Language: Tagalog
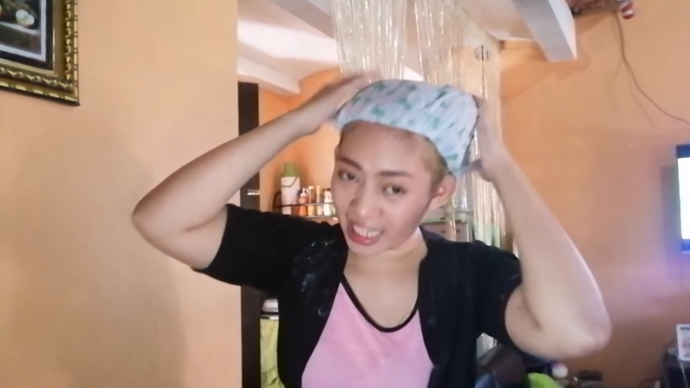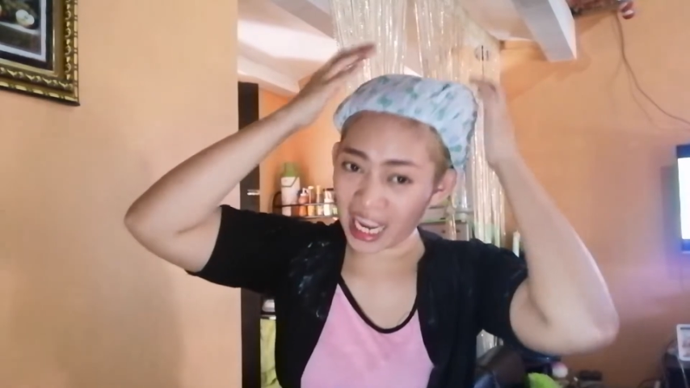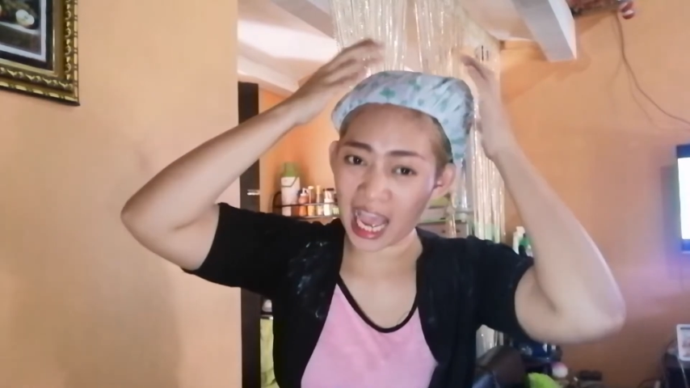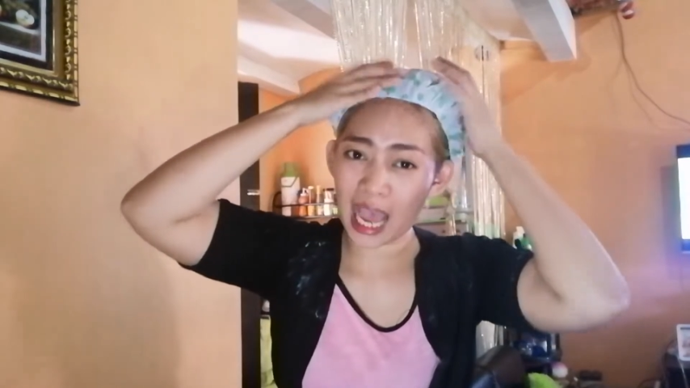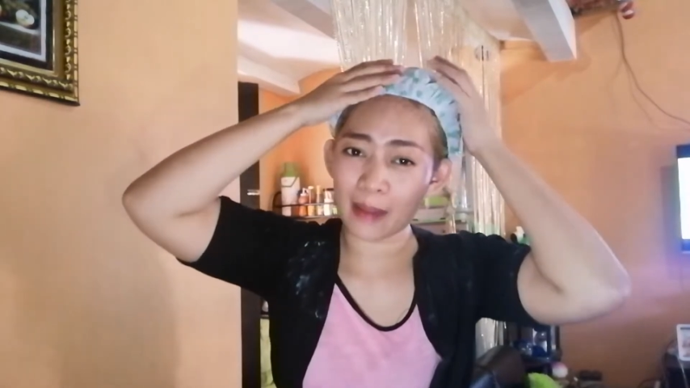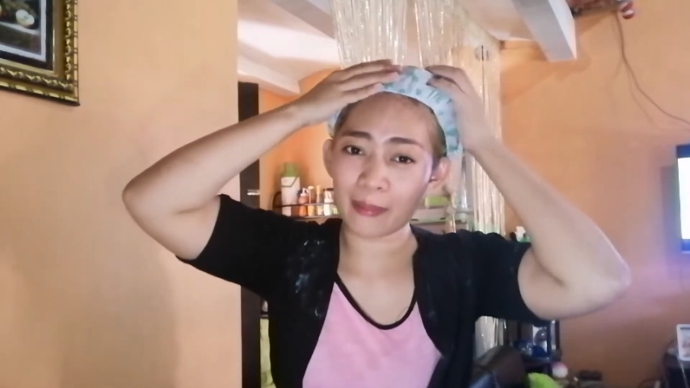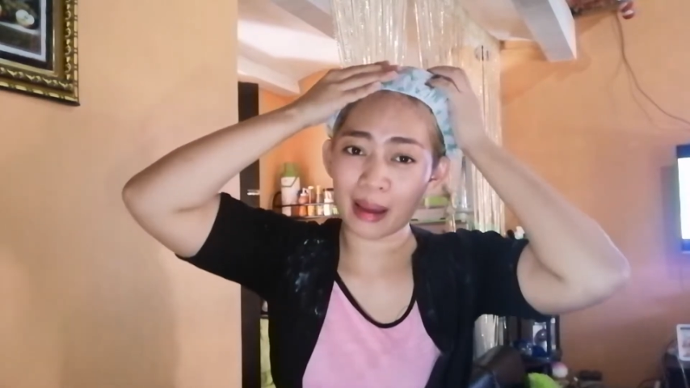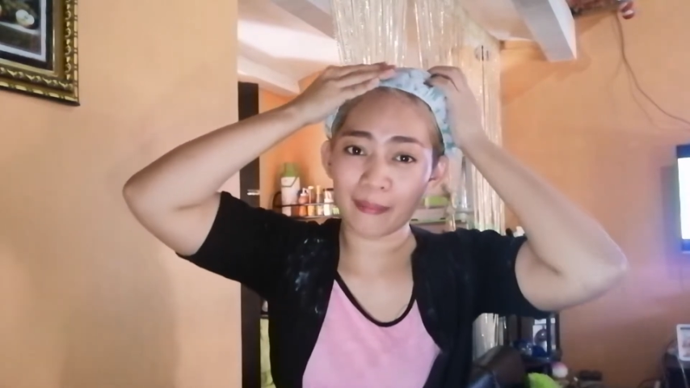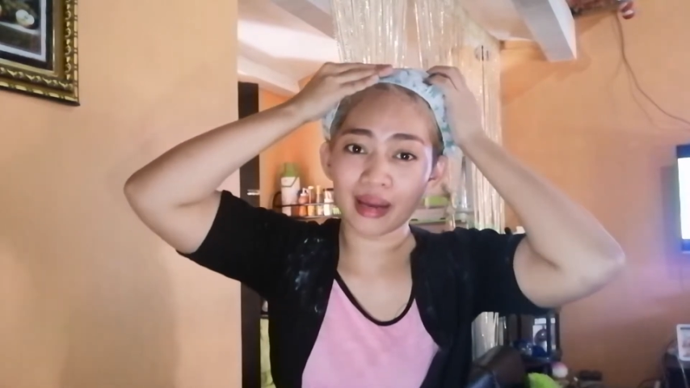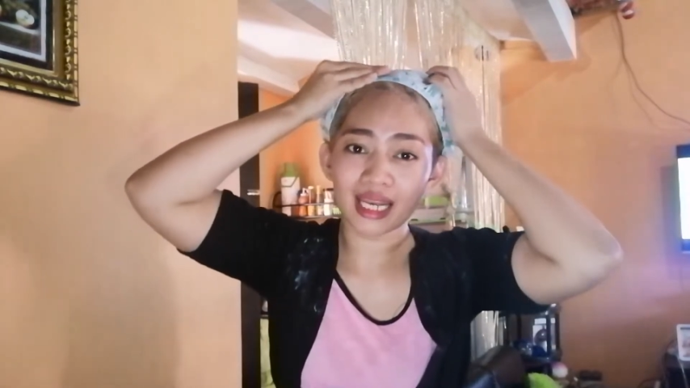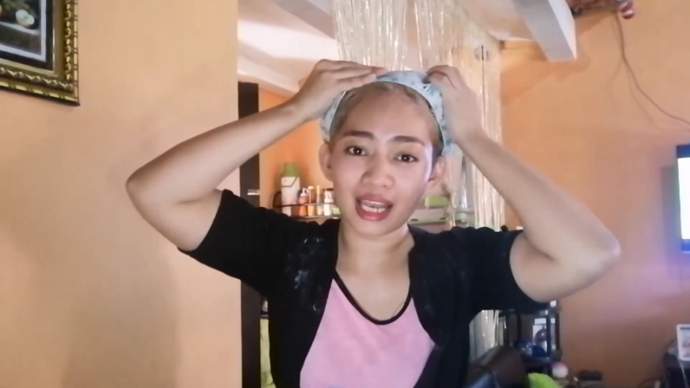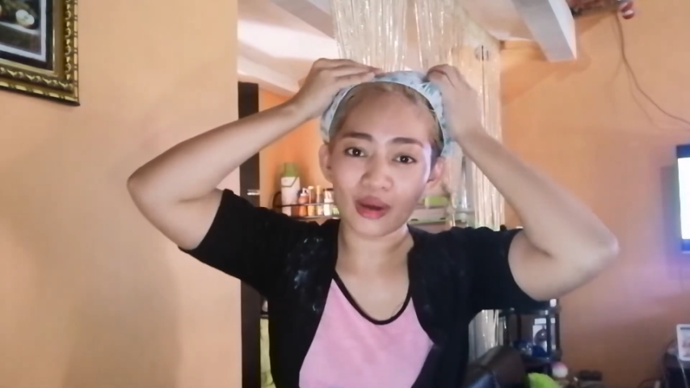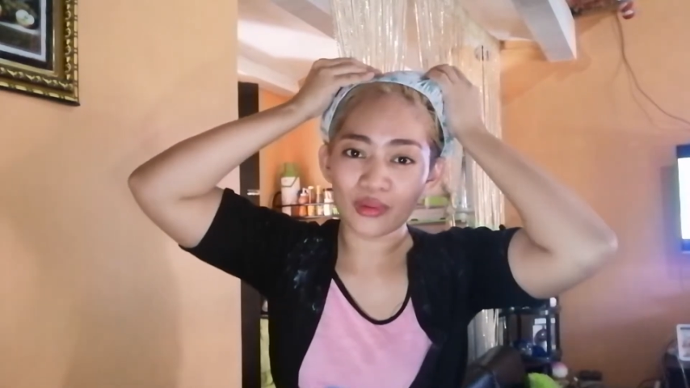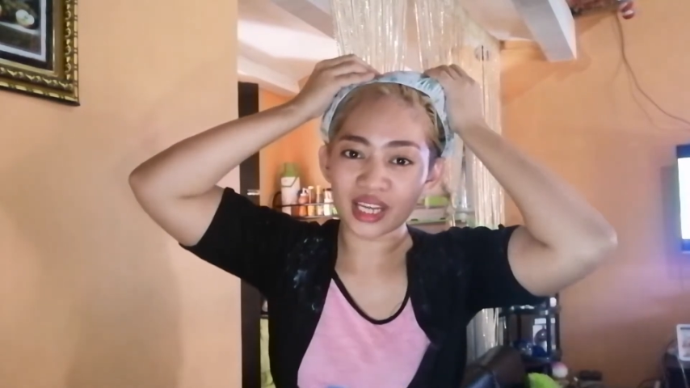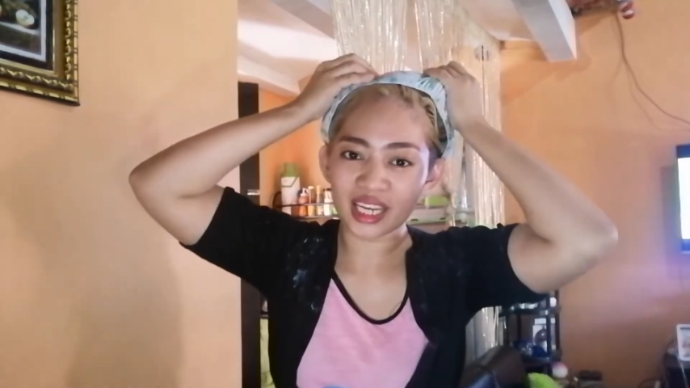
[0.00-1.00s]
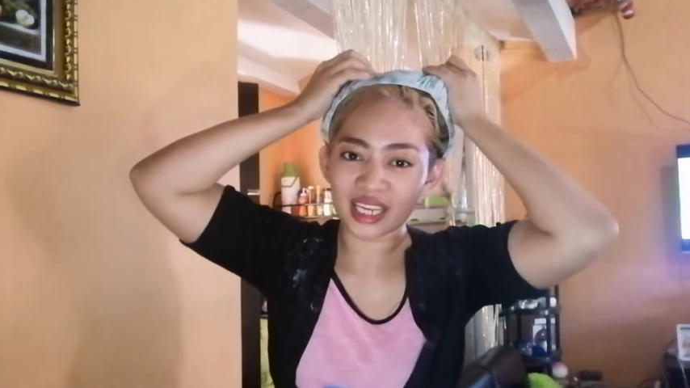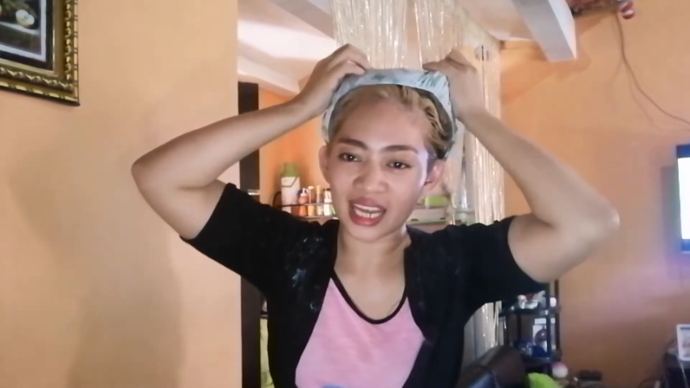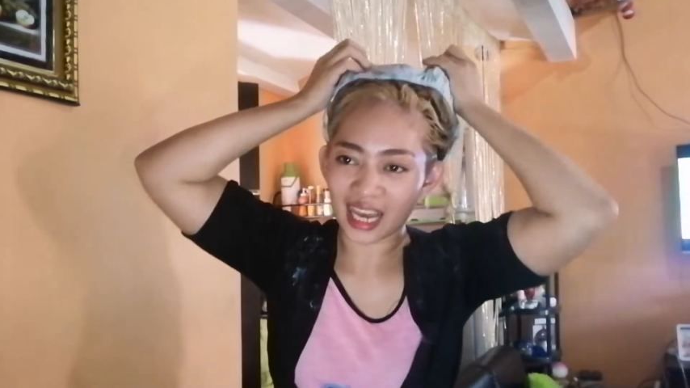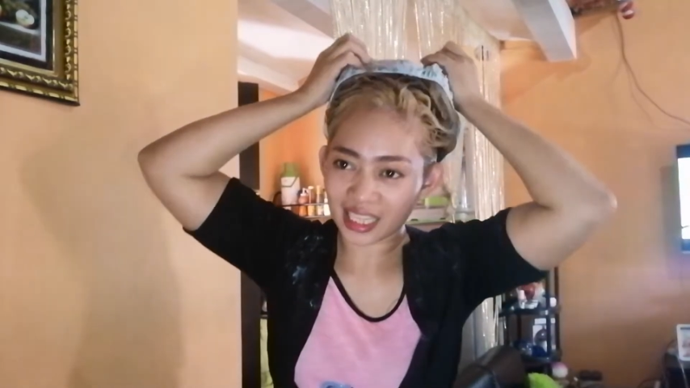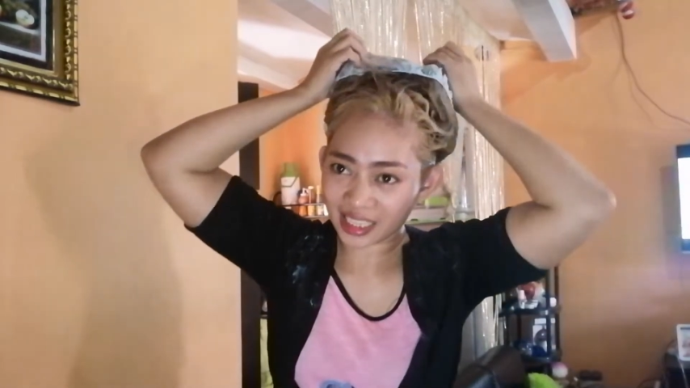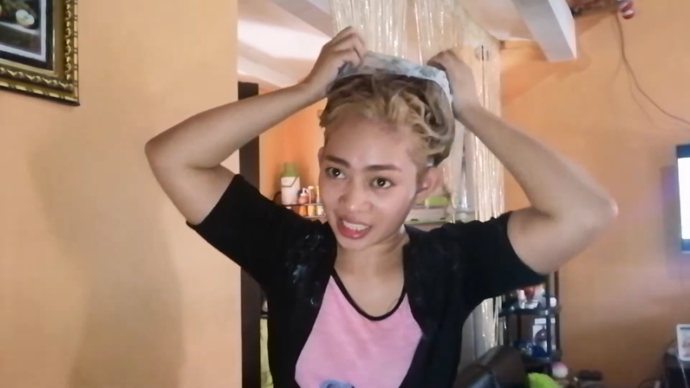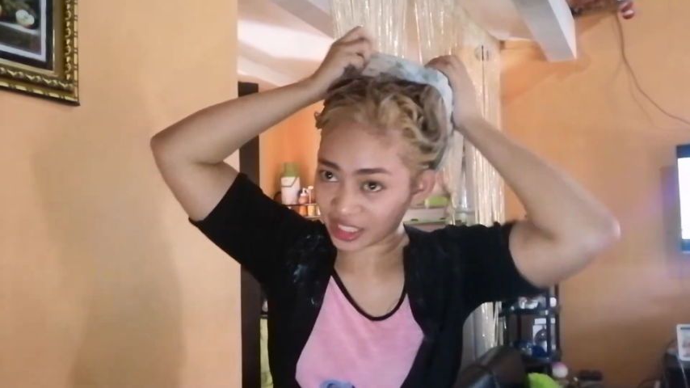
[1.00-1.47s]
kaya babanlawan na
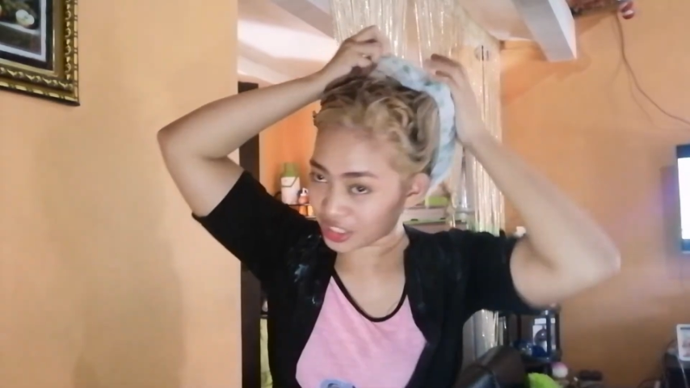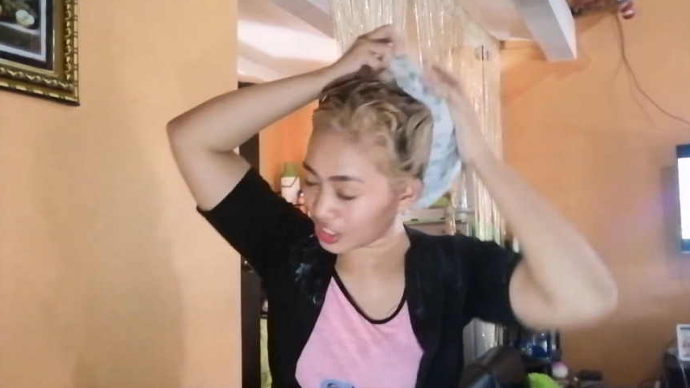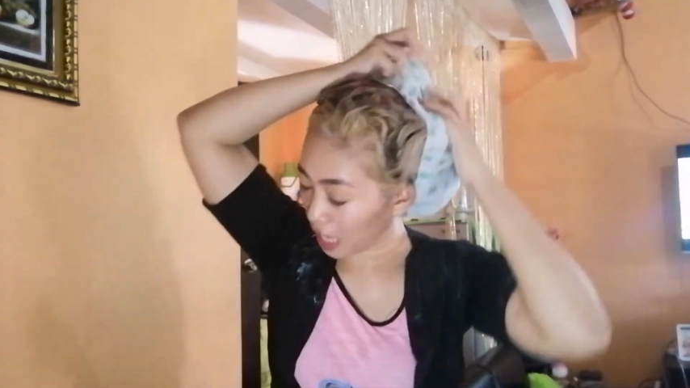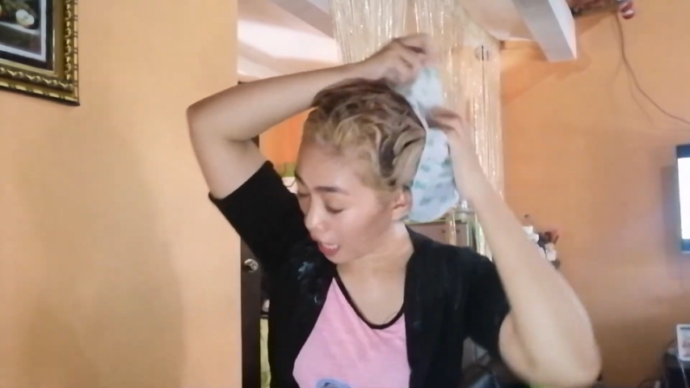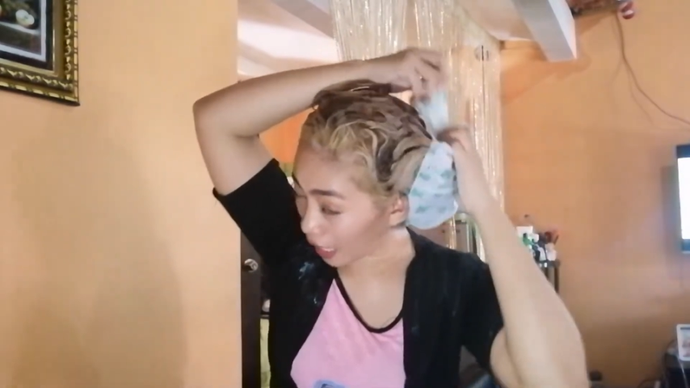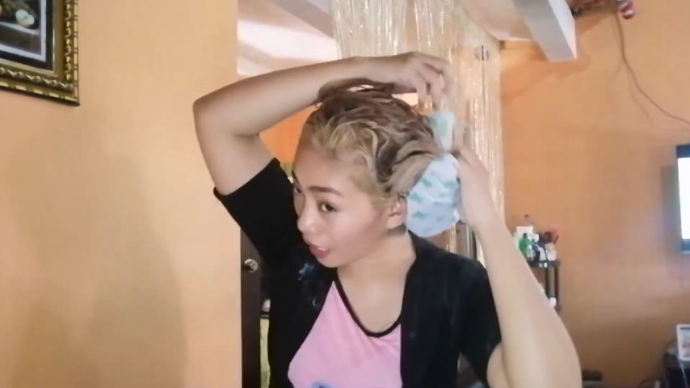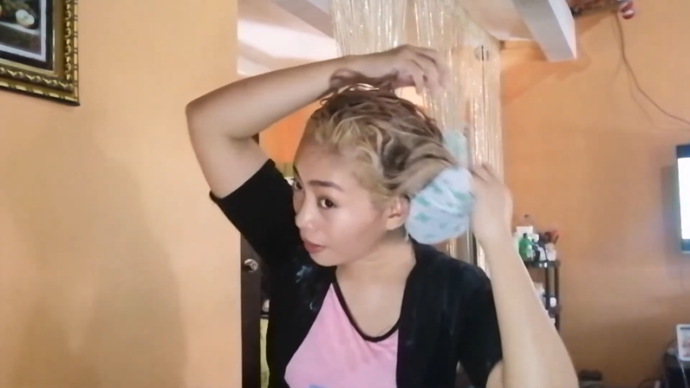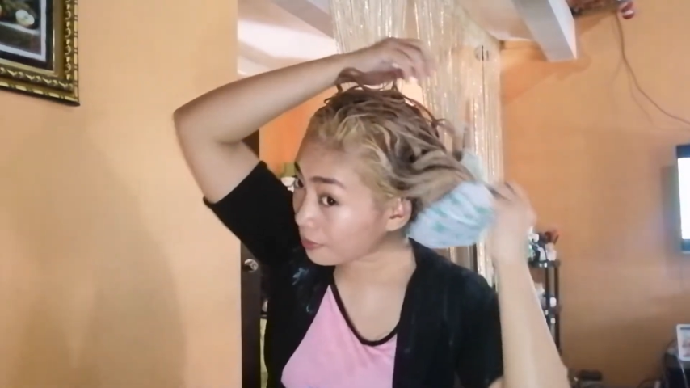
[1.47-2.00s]
natin siya.